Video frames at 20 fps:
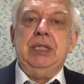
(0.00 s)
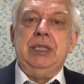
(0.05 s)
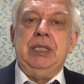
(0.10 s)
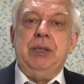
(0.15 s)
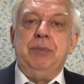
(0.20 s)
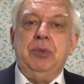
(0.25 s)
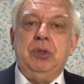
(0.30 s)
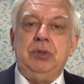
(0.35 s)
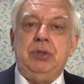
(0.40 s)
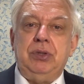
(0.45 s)

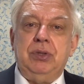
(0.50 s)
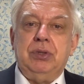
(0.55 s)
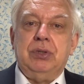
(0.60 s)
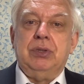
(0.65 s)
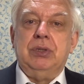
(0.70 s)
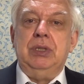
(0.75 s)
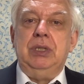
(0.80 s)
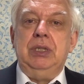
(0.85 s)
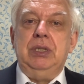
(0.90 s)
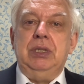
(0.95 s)
で、もっ
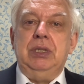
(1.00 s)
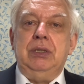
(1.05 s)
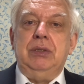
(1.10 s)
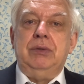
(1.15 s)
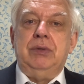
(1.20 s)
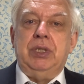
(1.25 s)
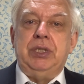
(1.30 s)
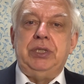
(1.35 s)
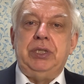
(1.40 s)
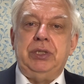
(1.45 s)
と、
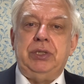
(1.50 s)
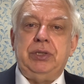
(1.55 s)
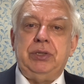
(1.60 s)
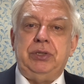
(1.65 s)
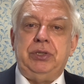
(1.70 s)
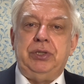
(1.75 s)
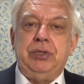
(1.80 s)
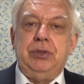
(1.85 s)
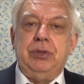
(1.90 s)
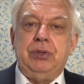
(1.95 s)
ロシアと
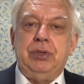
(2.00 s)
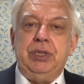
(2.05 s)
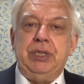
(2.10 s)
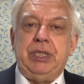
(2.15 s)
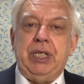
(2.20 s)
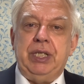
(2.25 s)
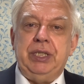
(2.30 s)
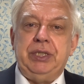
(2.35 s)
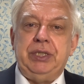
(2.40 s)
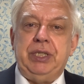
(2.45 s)
中国に
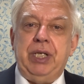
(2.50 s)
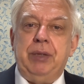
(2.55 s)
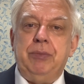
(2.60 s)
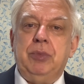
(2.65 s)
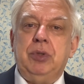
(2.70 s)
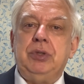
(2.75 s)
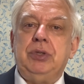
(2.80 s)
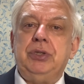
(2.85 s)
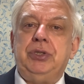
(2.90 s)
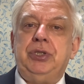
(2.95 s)
対して、
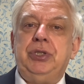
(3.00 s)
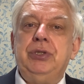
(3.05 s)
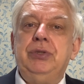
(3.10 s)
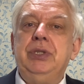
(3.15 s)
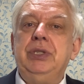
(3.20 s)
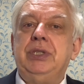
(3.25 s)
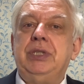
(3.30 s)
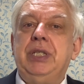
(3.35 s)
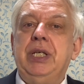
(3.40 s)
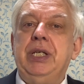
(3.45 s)
もっと中
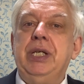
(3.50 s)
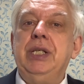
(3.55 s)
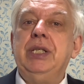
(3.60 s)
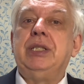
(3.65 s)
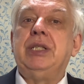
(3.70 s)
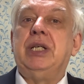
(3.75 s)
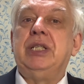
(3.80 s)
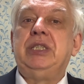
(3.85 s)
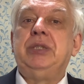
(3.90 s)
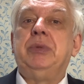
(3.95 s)
立的な
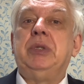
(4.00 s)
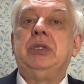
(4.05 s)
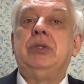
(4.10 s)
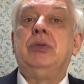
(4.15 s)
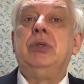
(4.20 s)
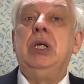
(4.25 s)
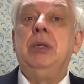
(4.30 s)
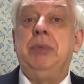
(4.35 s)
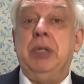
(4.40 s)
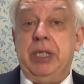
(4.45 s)
立場を
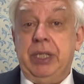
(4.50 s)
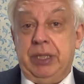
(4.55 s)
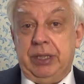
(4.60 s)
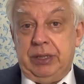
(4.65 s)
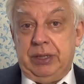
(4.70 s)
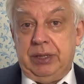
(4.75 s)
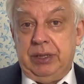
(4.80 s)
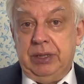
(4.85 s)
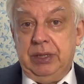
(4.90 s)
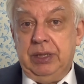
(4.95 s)
取ればいいで
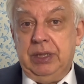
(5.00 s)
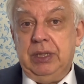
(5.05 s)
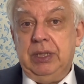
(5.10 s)
す。